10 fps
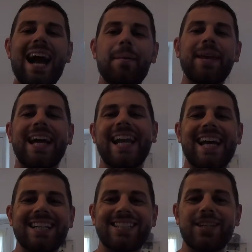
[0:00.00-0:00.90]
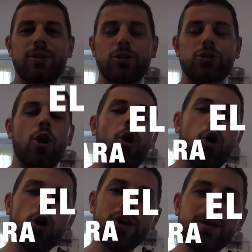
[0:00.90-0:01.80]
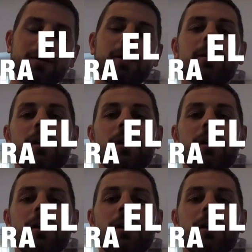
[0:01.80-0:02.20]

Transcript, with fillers: mi canal, chicos. Hoy